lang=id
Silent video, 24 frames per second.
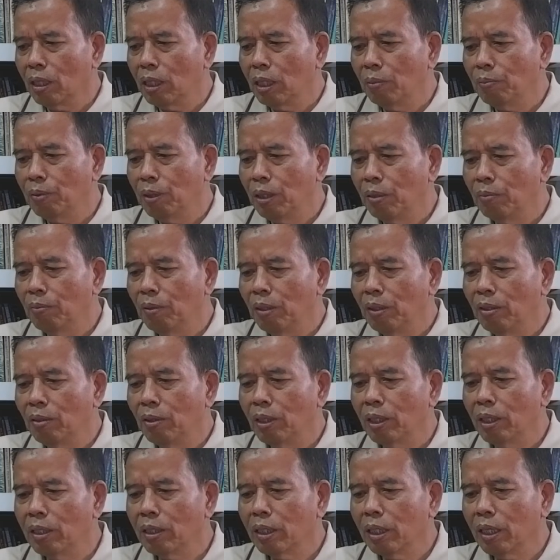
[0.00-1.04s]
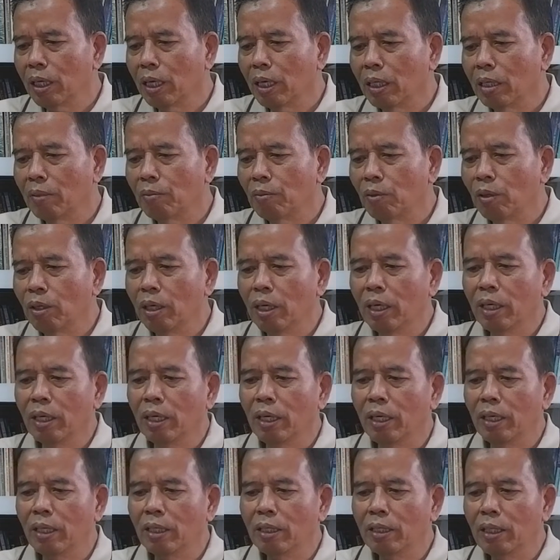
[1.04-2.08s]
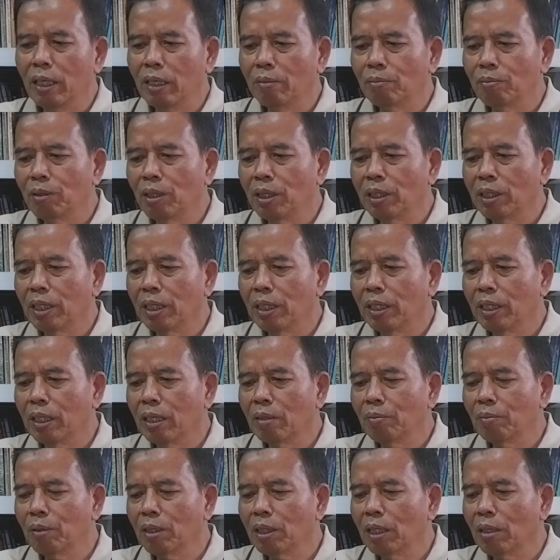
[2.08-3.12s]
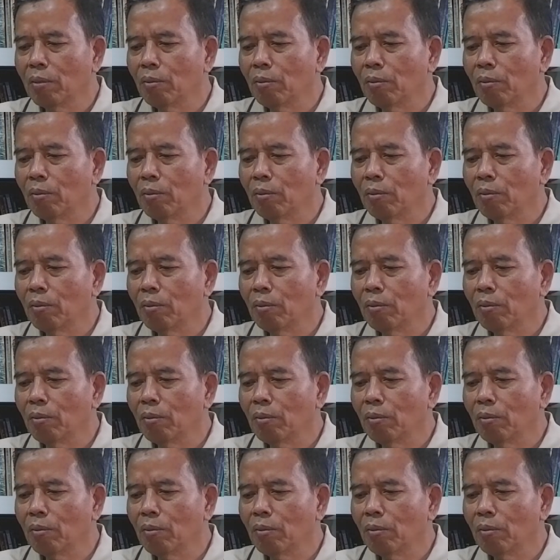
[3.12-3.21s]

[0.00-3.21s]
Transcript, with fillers: wajib dipenuhi terhadap orang lain dan bersikap